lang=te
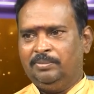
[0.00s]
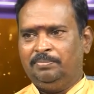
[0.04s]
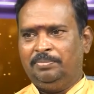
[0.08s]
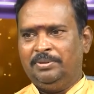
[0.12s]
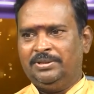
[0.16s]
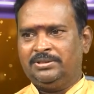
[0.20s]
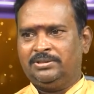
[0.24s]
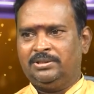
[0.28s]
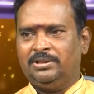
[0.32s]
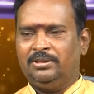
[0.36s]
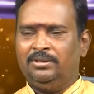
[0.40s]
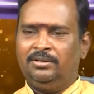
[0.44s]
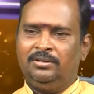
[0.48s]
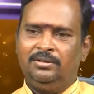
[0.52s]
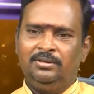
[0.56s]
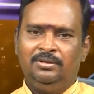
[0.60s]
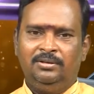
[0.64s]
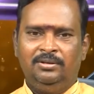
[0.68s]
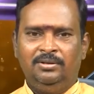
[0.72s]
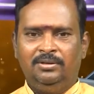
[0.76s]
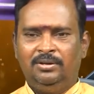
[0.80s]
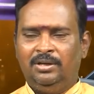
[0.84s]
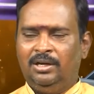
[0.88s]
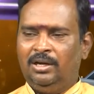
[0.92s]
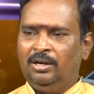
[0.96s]
అది చెప్పేస్తే
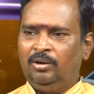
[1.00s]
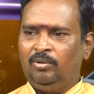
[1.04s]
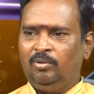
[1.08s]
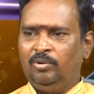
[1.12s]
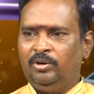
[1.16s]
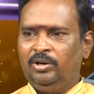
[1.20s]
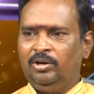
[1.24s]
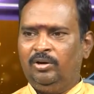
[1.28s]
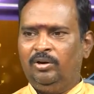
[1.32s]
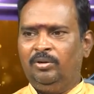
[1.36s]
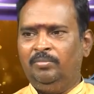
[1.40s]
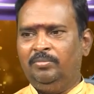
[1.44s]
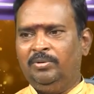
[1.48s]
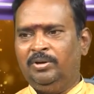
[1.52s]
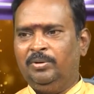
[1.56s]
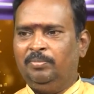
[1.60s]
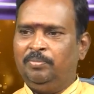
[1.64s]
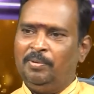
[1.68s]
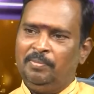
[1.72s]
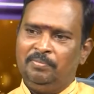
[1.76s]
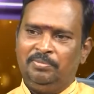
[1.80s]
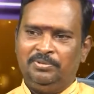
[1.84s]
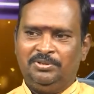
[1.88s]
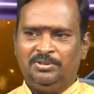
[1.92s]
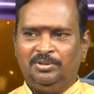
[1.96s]
ఆ కొరియర్లో మీకు
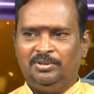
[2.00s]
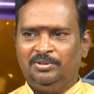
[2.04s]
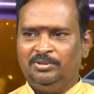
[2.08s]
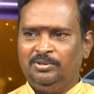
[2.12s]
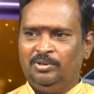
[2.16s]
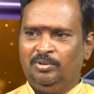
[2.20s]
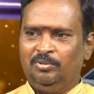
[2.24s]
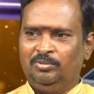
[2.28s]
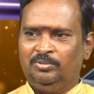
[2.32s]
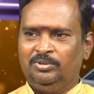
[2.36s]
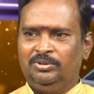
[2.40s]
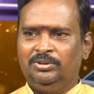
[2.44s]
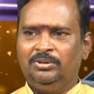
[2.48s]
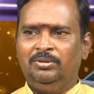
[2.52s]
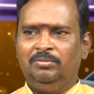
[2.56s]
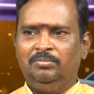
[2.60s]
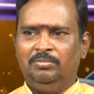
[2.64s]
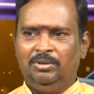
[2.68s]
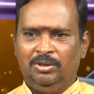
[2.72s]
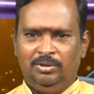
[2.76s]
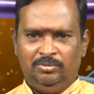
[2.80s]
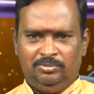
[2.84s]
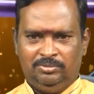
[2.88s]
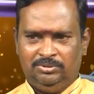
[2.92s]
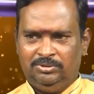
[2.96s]
పంపించడం జరుగుతుంది
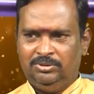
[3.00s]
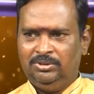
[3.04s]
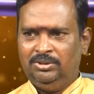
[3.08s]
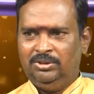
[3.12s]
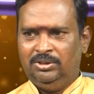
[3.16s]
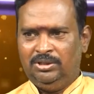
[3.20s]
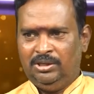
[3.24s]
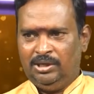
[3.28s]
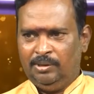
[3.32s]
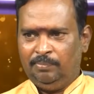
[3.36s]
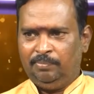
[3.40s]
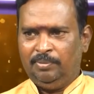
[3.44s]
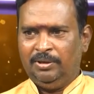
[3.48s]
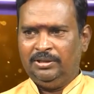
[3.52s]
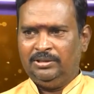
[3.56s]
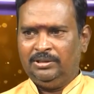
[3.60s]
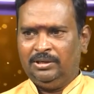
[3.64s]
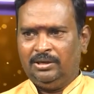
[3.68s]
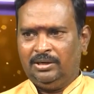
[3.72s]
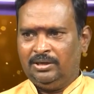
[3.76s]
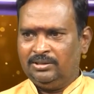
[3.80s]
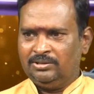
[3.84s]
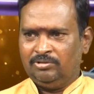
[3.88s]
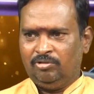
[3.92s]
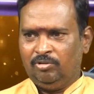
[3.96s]
మీరు
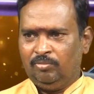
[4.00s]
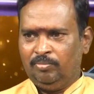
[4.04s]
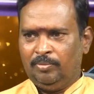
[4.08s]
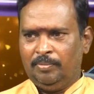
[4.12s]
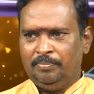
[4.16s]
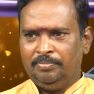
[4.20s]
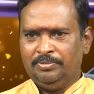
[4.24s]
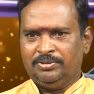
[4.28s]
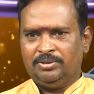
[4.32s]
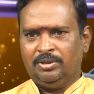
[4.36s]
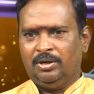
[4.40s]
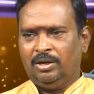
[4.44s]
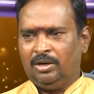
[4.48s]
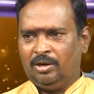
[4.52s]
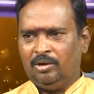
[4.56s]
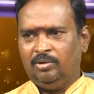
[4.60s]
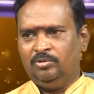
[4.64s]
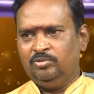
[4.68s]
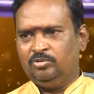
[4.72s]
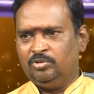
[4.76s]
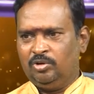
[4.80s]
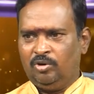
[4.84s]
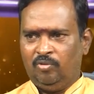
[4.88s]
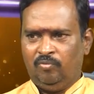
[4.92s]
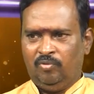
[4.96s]
ఎప్పుడైతే అడ్రస్ అని పంపిస్తారో
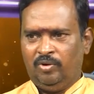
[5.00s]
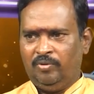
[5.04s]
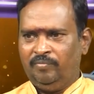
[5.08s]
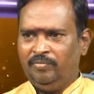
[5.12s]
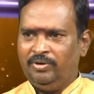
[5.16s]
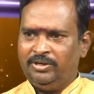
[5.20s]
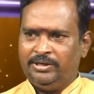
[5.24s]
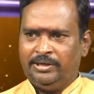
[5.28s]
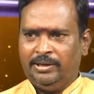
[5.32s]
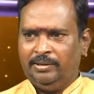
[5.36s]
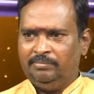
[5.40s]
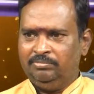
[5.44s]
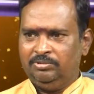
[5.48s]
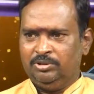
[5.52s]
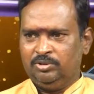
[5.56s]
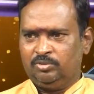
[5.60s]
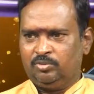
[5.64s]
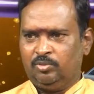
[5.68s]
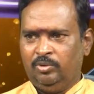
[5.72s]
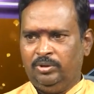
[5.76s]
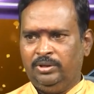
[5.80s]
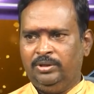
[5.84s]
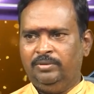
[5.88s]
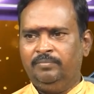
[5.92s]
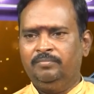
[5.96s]
అక్కడ నుంచి ఒక వన్ వీక్ టైం
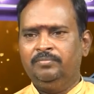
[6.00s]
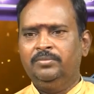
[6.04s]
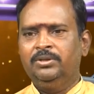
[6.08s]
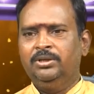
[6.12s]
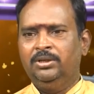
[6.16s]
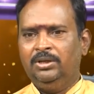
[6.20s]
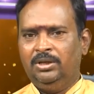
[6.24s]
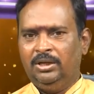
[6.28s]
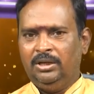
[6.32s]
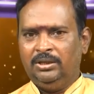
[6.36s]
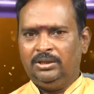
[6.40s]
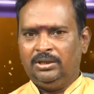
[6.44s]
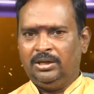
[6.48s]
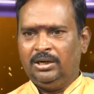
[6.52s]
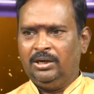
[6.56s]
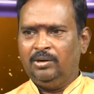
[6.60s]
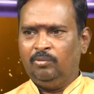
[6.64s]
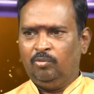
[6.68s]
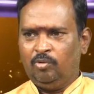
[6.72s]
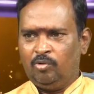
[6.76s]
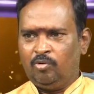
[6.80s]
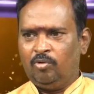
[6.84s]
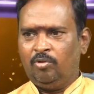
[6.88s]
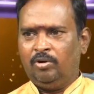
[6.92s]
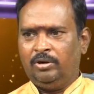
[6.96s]
తీసుకొని
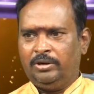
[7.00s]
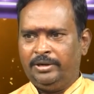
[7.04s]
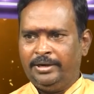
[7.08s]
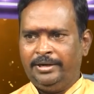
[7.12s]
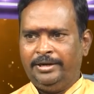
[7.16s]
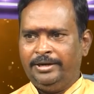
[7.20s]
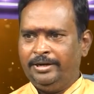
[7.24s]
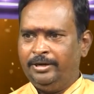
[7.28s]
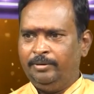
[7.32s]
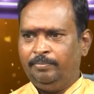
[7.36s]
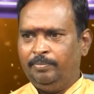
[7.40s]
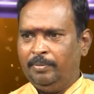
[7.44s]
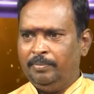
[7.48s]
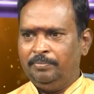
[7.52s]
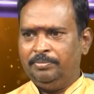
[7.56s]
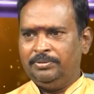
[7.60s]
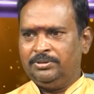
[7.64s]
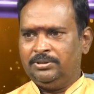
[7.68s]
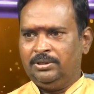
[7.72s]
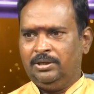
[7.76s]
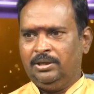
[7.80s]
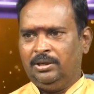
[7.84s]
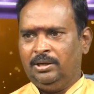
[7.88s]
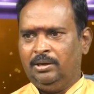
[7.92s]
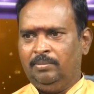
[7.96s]
ఎందుకంటే ఒక్కొక్కటి రెండు రెండు
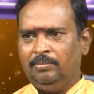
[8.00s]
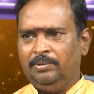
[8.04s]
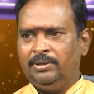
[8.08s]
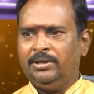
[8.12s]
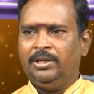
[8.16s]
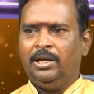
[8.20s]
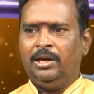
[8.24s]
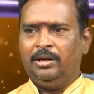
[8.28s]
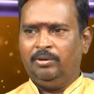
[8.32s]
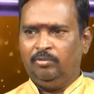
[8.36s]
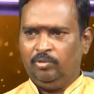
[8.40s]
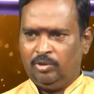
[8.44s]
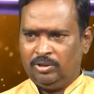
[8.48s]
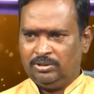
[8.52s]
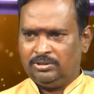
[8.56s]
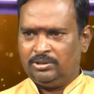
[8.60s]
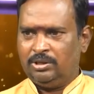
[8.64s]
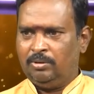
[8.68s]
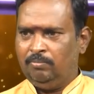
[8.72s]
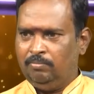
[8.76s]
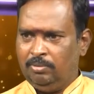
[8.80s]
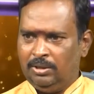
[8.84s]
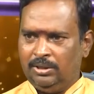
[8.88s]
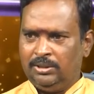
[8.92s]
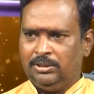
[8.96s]
పంపించలేం కాబట్టి అన్నీ
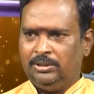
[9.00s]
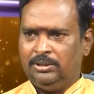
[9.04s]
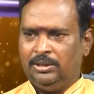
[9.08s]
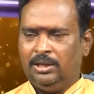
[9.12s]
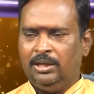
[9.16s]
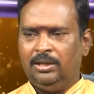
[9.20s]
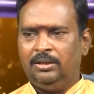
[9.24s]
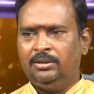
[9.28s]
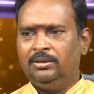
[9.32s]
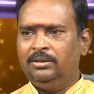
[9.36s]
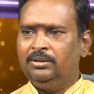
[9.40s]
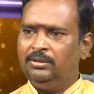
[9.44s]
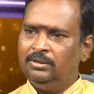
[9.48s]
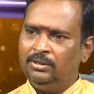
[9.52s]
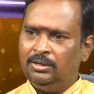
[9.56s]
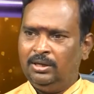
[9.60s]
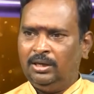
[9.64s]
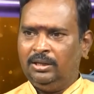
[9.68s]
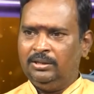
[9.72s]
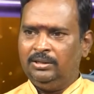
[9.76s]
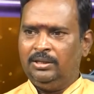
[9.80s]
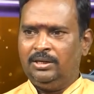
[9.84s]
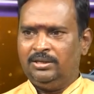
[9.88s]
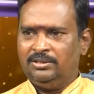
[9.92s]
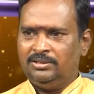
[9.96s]
ఒకేసారి బల్క్గా
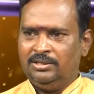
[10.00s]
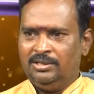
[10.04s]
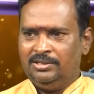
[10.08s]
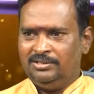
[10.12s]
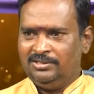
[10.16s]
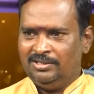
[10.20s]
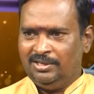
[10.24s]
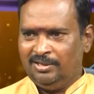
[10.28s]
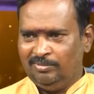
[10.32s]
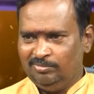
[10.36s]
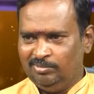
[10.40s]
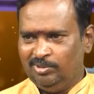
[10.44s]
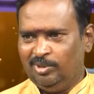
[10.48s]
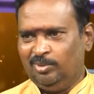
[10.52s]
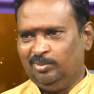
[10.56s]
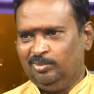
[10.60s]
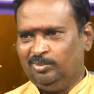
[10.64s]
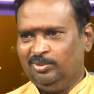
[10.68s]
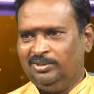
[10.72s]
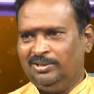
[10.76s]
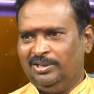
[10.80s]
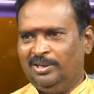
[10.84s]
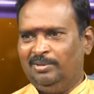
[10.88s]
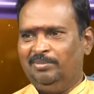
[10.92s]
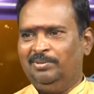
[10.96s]
అందరికి సెండ్ చేయడం
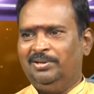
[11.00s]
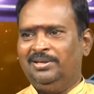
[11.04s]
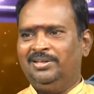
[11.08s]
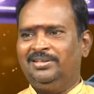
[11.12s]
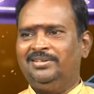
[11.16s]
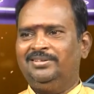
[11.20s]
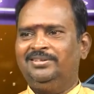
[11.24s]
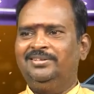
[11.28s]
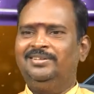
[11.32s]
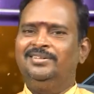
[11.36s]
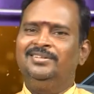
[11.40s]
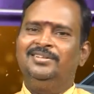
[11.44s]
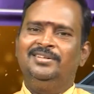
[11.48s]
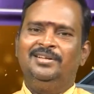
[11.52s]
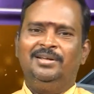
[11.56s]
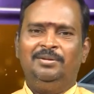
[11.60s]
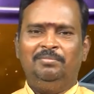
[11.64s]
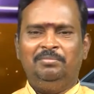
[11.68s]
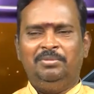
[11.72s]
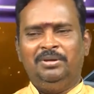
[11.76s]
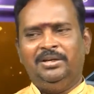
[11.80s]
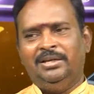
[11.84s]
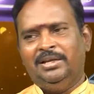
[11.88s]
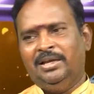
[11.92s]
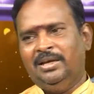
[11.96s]
జరుగుతుంది కాబట్టి
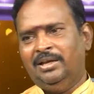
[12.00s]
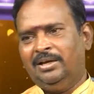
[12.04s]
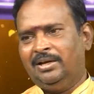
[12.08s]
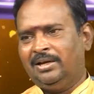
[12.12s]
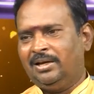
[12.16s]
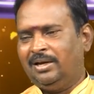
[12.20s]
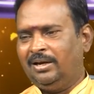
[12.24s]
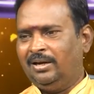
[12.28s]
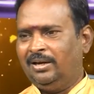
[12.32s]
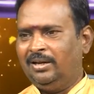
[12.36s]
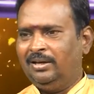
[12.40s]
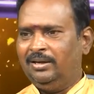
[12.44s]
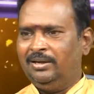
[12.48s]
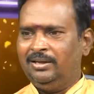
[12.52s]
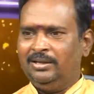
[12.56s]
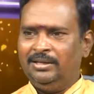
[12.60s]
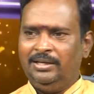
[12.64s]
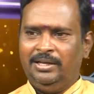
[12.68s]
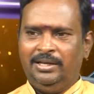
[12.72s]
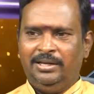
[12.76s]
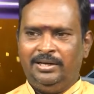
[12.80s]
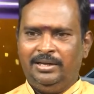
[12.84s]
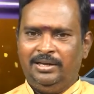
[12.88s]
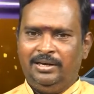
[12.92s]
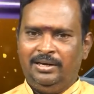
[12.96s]
మీరు ఏ ఎక్కడైనా
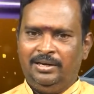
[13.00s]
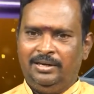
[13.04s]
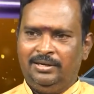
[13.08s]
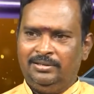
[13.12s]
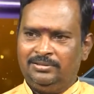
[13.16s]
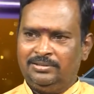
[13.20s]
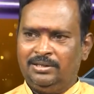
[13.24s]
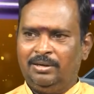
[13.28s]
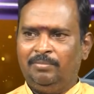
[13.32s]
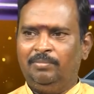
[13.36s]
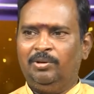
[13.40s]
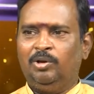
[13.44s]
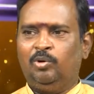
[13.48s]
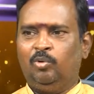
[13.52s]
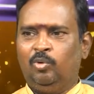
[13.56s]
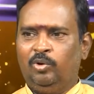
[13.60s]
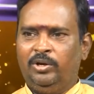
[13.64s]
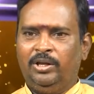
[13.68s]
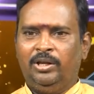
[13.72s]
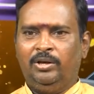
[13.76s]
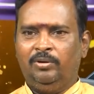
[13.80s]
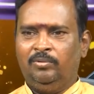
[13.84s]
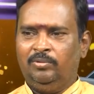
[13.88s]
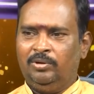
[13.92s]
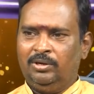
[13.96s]
ఏరియాలో అయినా సరే మీ
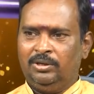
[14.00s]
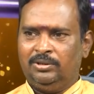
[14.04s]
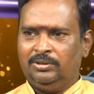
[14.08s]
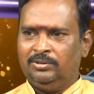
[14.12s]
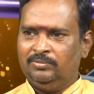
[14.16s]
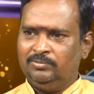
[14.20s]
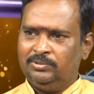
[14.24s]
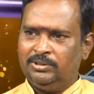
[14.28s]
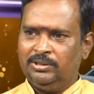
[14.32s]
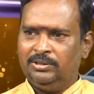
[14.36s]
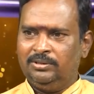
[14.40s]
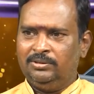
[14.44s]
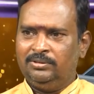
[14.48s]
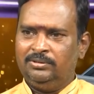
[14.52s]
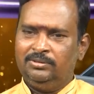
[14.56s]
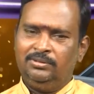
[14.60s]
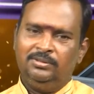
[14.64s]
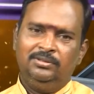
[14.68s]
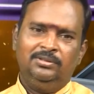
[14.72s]
కొరియర్ ఉన్నట్టుంటే